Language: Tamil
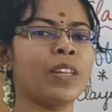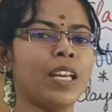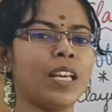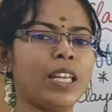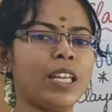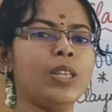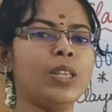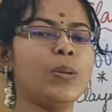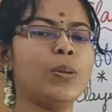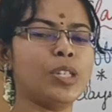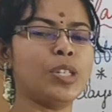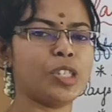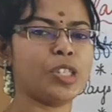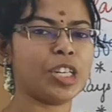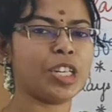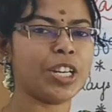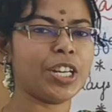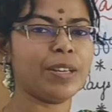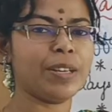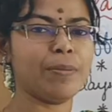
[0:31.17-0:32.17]
எந்த ஒரு
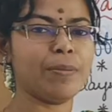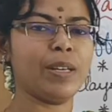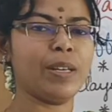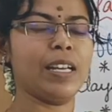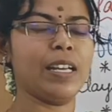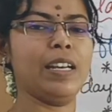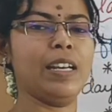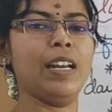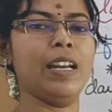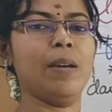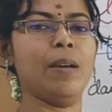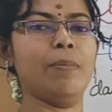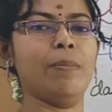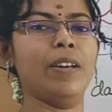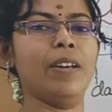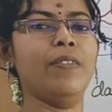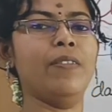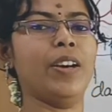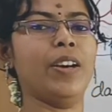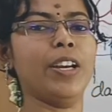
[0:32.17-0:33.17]
செடியுமே
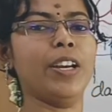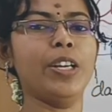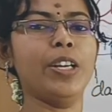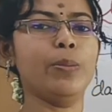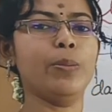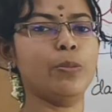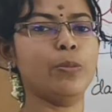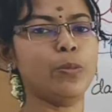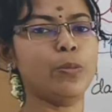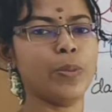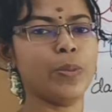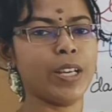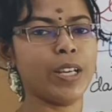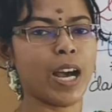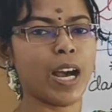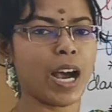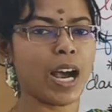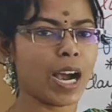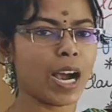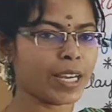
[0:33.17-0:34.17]
இல்லாமல் வறண்ட
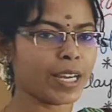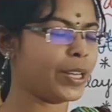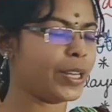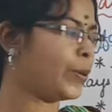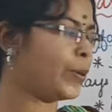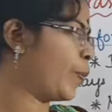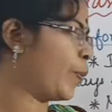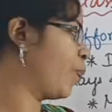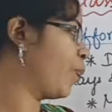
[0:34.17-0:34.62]
பூமியாக ஆகிரும்